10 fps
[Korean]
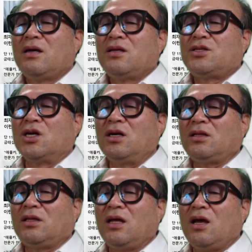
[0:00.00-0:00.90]

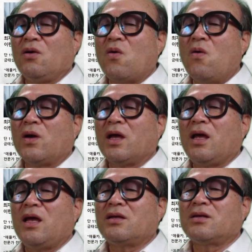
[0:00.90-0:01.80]
절대
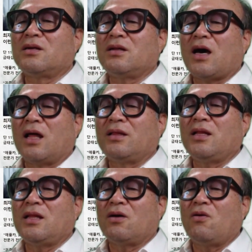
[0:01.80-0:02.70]
공개해서는 안
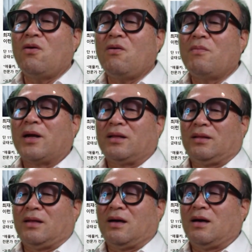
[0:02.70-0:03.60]
된다고
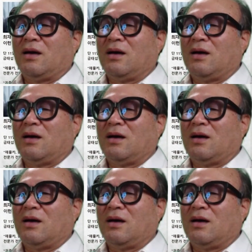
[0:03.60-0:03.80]
말했다.